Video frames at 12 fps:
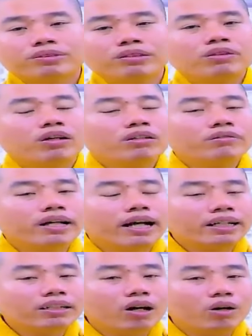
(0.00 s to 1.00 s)
nếu nói về
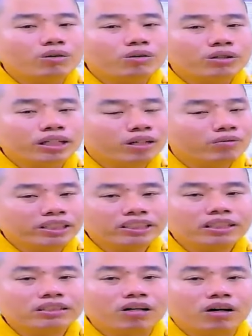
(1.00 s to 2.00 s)
ấn độ thì không phải
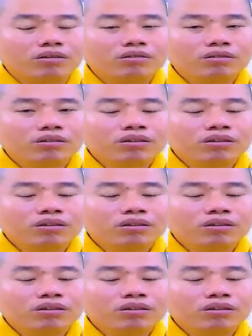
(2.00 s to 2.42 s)
sơ tổ